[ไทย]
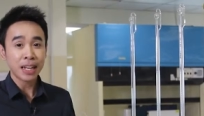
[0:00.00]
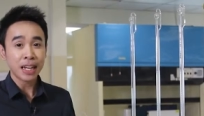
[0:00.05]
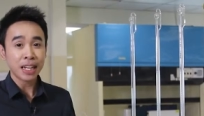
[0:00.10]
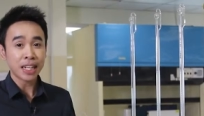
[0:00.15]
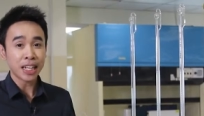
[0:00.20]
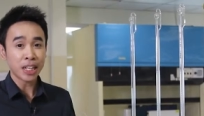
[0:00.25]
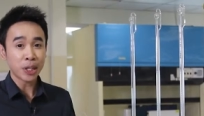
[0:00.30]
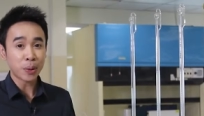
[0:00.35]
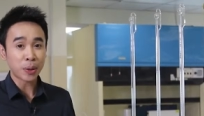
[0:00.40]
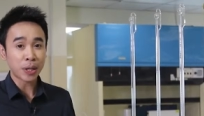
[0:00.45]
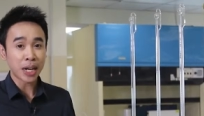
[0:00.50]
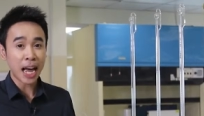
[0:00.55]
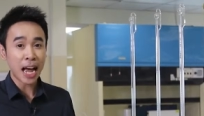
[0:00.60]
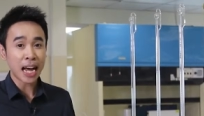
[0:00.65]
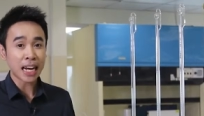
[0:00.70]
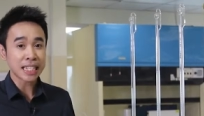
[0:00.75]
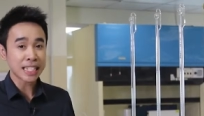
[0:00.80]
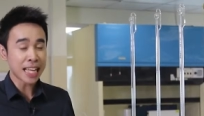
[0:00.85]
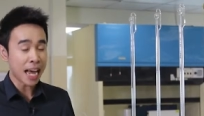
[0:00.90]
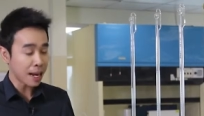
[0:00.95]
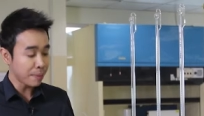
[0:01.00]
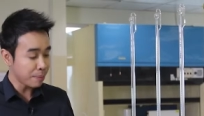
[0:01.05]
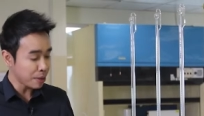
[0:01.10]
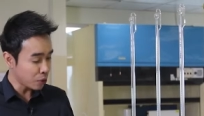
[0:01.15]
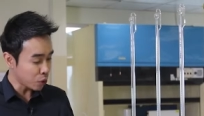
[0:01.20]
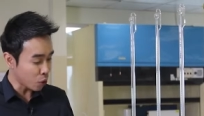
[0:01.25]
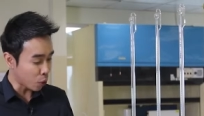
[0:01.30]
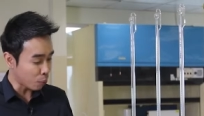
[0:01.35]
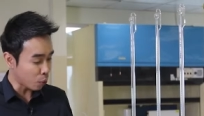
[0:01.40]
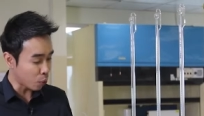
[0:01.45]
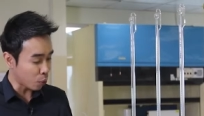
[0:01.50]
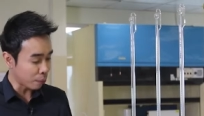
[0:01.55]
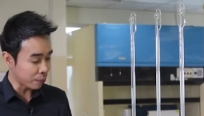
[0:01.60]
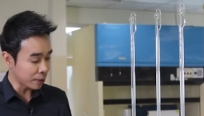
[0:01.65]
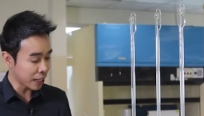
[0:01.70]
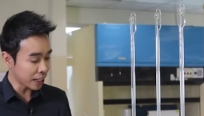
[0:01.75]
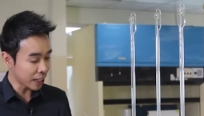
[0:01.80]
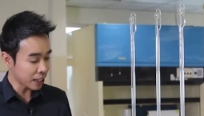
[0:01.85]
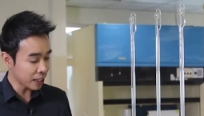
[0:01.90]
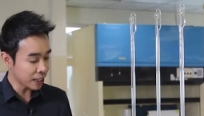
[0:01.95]
ที่อยู่ทางซ้ายมือของผม
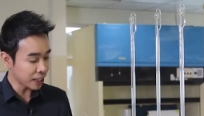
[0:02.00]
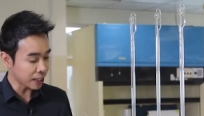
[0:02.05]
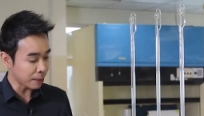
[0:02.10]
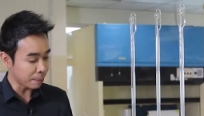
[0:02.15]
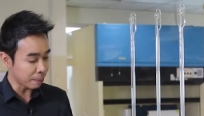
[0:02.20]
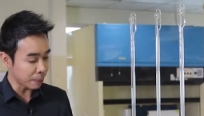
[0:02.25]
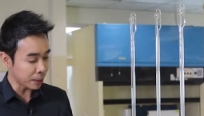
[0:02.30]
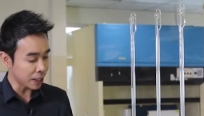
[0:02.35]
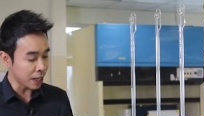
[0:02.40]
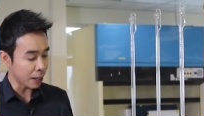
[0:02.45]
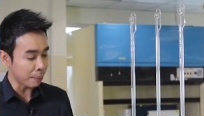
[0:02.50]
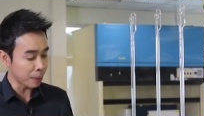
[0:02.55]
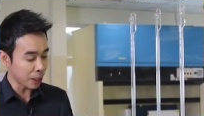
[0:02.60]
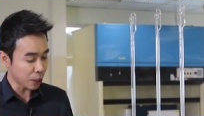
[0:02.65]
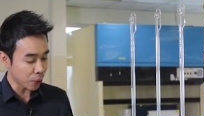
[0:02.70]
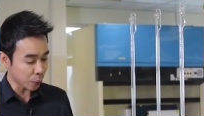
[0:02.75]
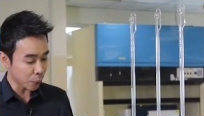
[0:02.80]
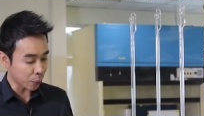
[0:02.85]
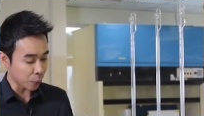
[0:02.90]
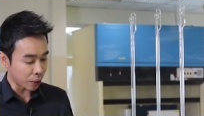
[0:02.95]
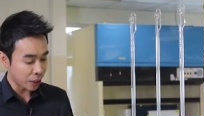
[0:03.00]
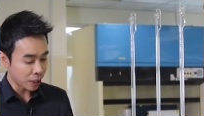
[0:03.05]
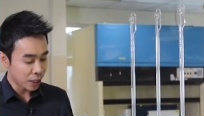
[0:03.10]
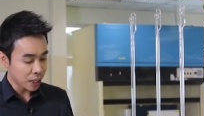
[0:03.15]
นั่นก็คือเปลือกมะกรูด